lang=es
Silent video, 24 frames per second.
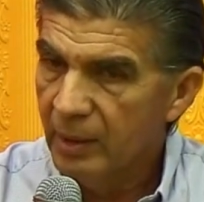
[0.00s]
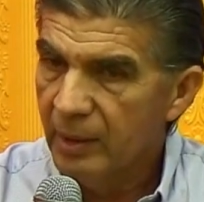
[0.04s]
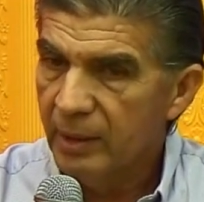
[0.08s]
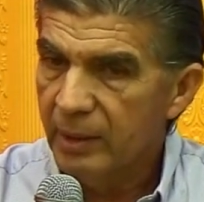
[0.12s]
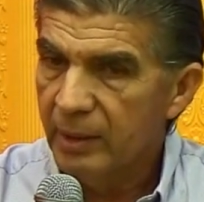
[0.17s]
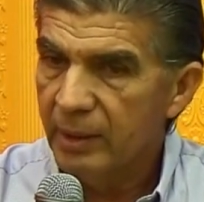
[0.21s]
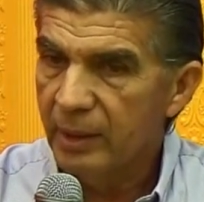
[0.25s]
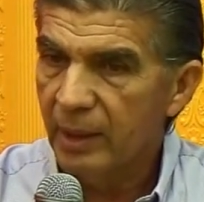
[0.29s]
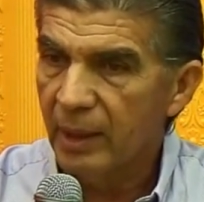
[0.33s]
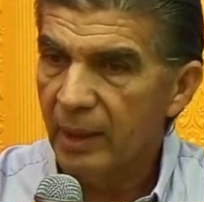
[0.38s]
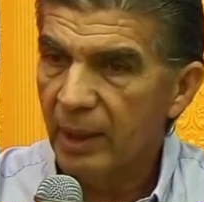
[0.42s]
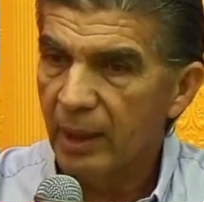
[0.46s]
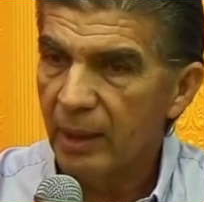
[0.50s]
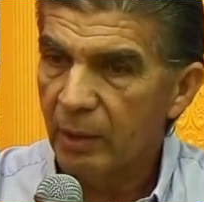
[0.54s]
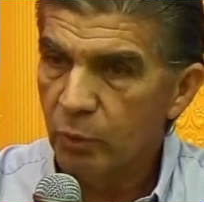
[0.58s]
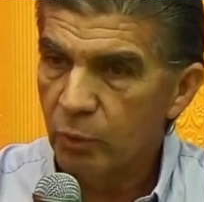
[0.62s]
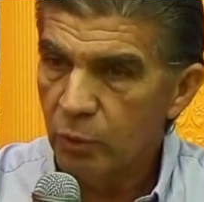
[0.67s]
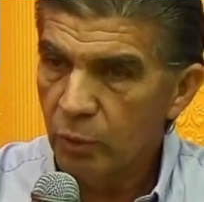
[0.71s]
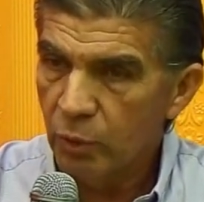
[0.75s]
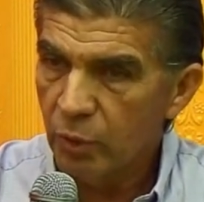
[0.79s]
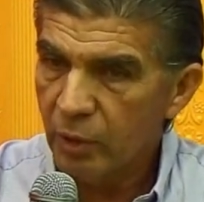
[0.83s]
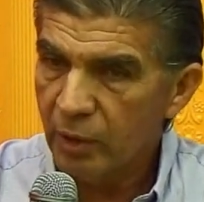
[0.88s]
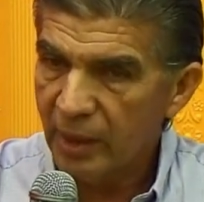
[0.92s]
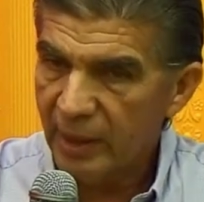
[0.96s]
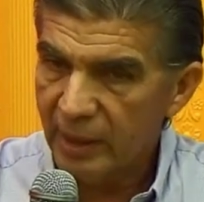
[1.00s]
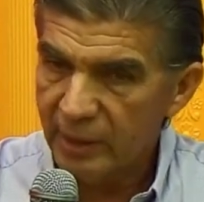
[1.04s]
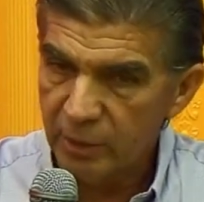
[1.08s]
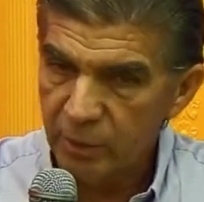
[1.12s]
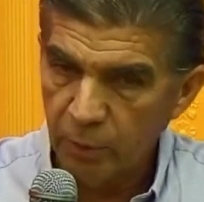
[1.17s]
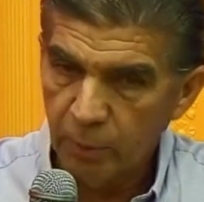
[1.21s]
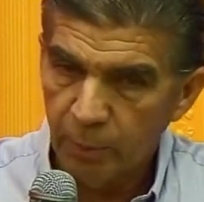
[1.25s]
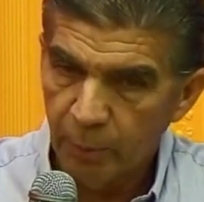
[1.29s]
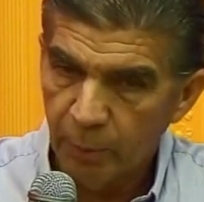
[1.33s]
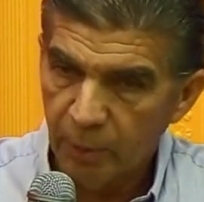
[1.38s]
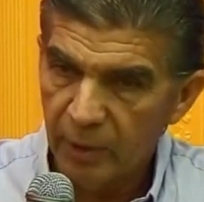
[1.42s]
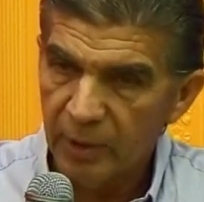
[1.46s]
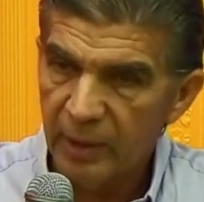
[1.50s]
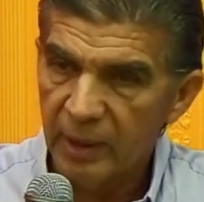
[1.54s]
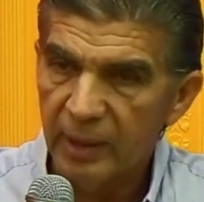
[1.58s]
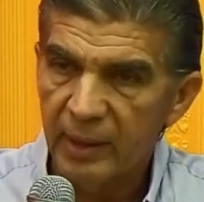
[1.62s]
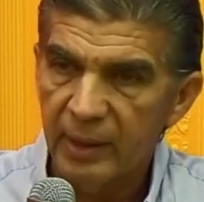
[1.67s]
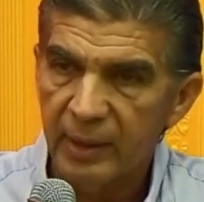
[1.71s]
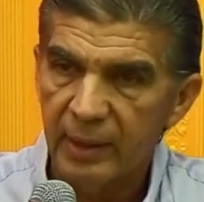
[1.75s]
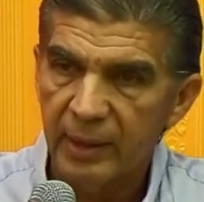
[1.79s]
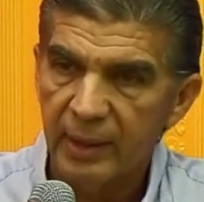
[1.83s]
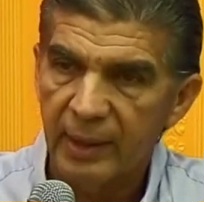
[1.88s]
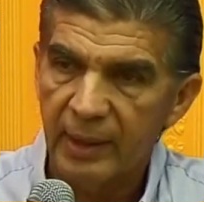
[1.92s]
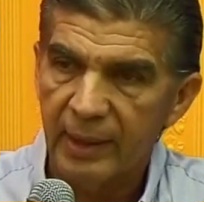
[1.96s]
Y en algunos casos puede
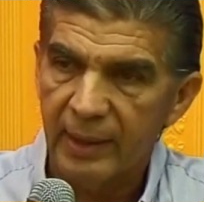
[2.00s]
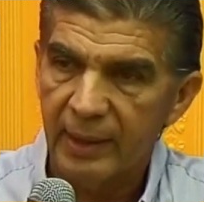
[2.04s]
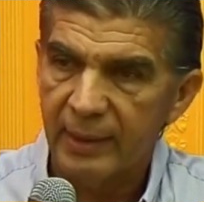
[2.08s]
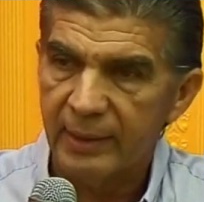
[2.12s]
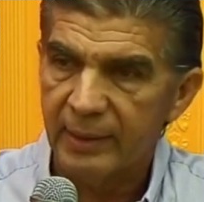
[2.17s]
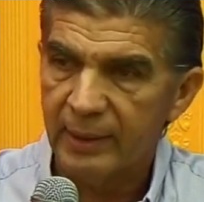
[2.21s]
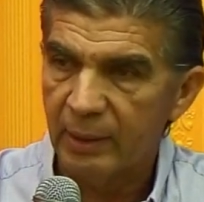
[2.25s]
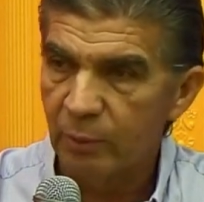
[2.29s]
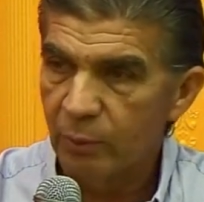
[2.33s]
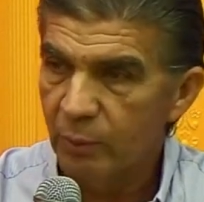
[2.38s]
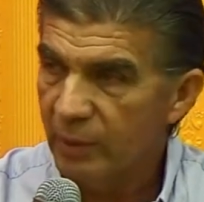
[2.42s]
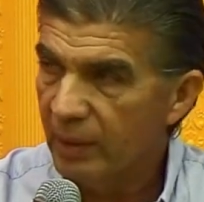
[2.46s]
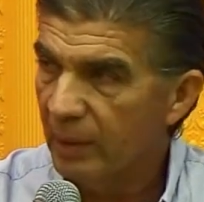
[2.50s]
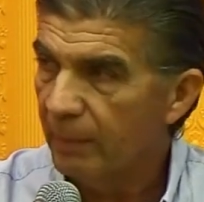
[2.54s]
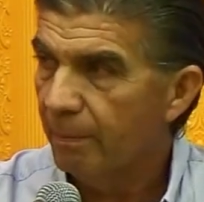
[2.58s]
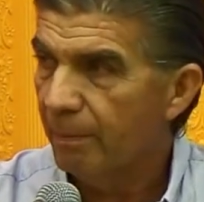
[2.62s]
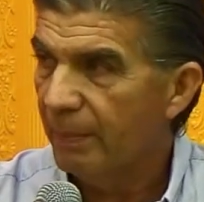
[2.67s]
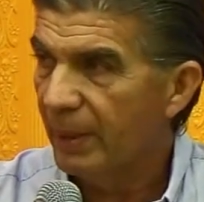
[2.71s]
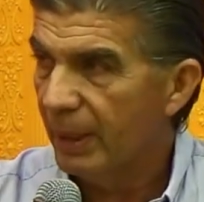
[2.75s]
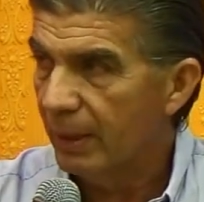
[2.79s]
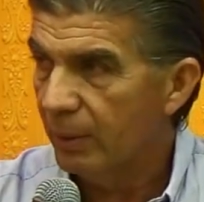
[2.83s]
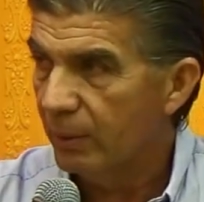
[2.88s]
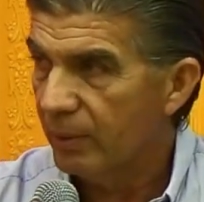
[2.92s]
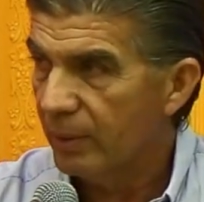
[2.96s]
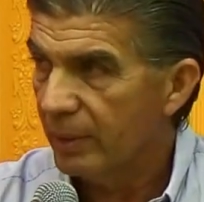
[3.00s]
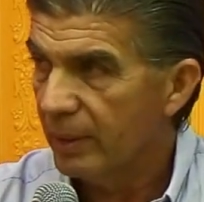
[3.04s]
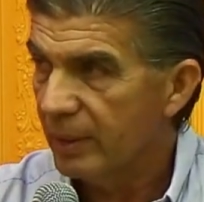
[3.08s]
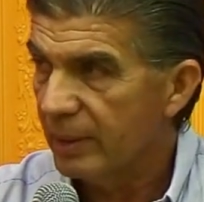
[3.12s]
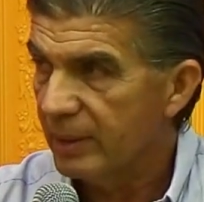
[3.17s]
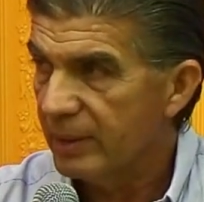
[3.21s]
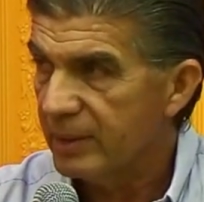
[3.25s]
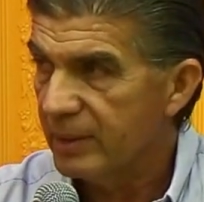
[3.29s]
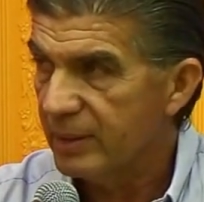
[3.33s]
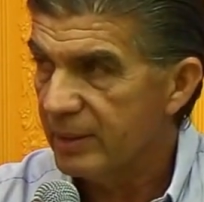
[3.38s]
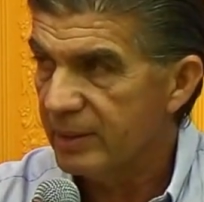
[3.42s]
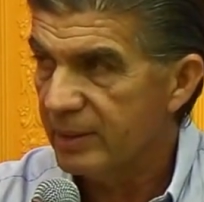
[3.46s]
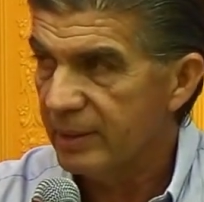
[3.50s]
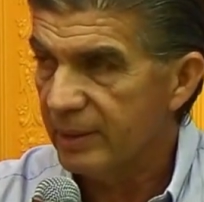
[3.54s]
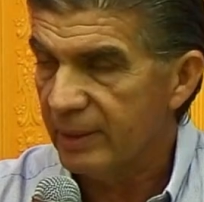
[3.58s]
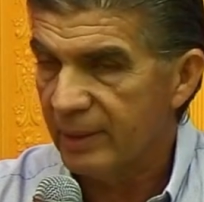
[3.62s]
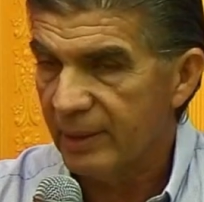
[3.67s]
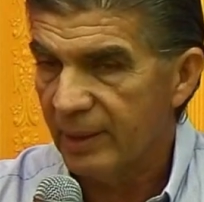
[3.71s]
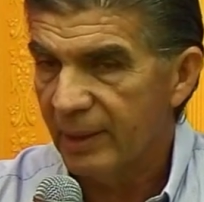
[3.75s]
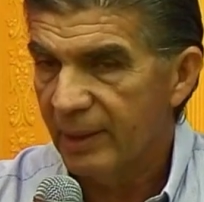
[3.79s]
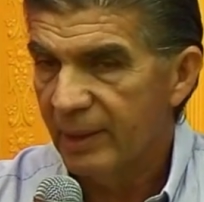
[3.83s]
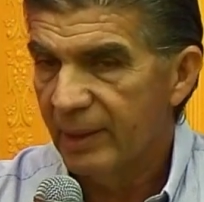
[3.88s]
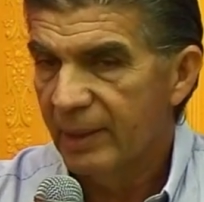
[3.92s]
generar hasta un empleo que necesita.